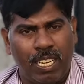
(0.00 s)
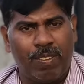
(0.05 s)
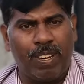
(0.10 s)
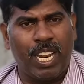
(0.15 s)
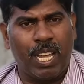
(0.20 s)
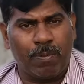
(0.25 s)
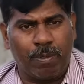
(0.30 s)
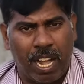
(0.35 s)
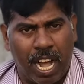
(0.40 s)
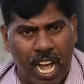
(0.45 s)

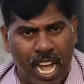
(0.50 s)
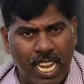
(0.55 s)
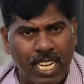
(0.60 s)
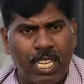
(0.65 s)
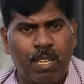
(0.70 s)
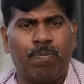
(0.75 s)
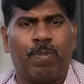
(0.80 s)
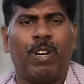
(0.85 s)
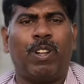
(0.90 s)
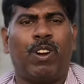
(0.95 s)
இதுவரை
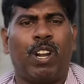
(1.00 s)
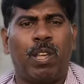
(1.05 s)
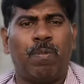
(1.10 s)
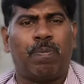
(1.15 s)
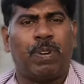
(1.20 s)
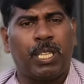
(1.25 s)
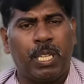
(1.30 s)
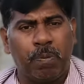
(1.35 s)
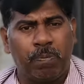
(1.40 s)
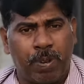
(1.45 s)
காந்தி
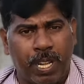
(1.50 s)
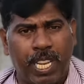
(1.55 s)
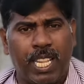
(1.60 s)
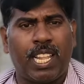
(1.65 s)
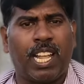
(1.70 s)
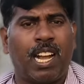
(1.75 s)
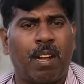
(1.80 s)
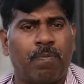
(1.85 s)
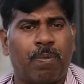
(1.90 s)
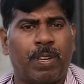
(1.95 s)
படுகொலை பத்தி
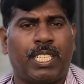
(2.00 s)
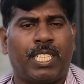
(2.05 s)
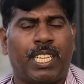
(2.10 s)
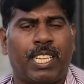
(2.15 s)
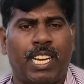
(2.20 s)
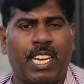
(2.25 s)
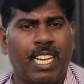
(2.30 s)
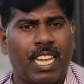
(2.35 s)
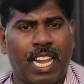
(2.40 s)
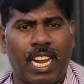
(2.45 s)
பெரிதாக
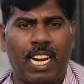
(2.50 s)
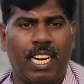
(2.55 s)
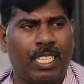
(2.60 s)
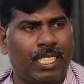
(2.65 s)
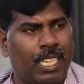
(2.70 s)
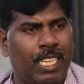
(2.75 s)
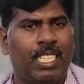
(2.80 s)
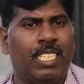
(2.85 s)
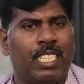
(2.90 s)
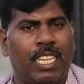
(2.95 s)
பேசியதாக
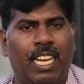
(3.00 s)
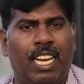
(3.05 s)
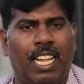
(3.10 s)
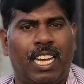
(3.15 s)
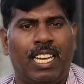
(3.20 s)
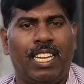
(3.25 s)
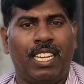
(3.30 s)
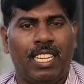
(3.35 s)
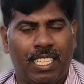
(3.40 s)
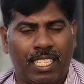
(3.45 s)
எங்களுக்கு தெரிஞ்சு
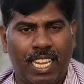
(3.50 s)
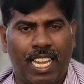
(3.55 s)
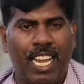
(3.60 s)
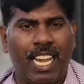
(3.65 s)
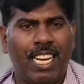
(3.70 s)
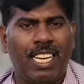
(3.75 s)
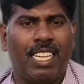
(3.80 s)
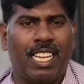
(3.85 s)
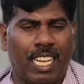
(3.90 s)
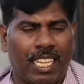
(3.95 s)
இல்லை
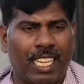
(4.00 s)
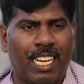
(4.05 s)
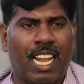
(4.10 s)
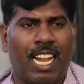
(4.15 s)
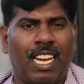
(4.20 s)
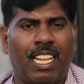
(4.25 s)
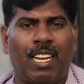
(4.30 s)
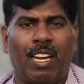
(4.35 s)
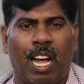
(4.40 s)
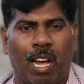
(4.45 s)
ஏன்
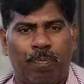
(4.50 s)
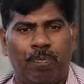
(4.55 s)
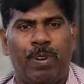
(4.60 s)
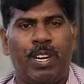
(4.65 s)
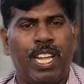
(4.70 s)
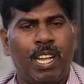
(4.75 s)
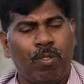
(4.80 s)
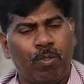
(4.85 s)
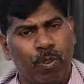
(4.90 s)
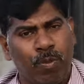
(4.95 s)
எதனால் அப்பனா